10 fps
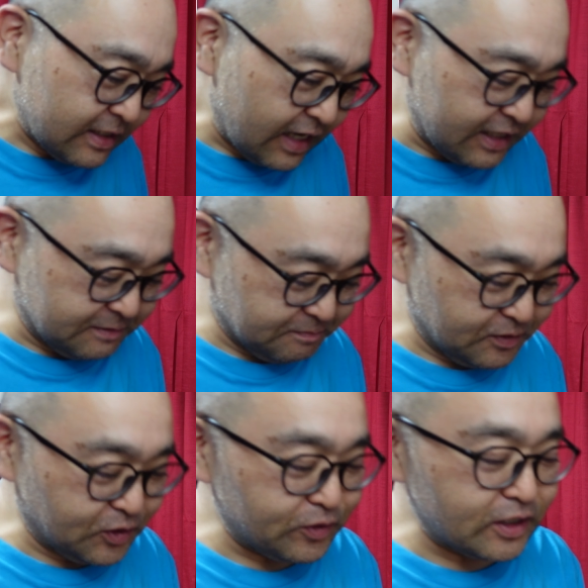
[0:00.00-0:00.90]
はい、
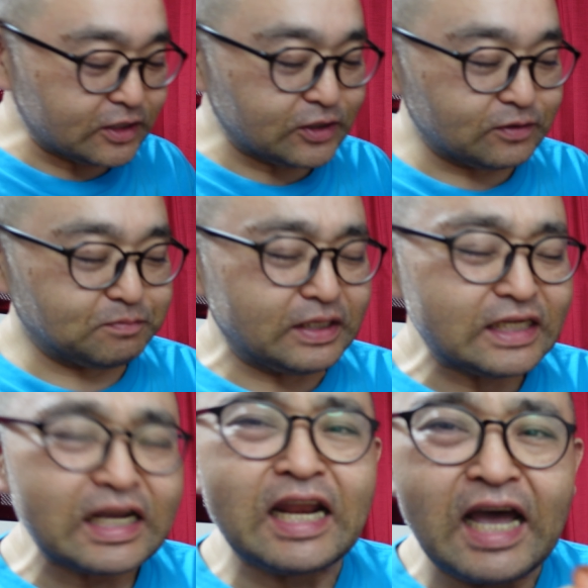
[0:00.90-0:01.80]
魚肉ソース、い
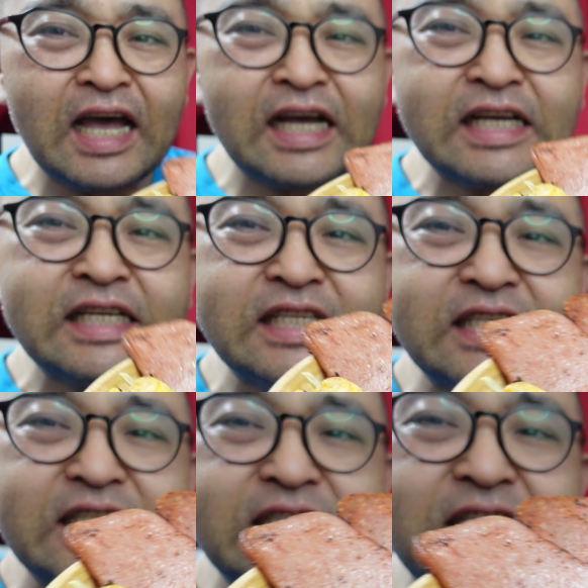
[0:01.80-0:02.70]
いかな。
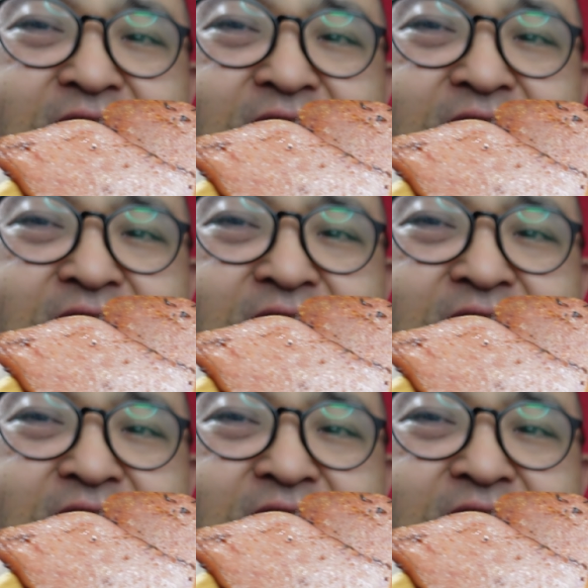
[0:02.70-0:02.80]
いい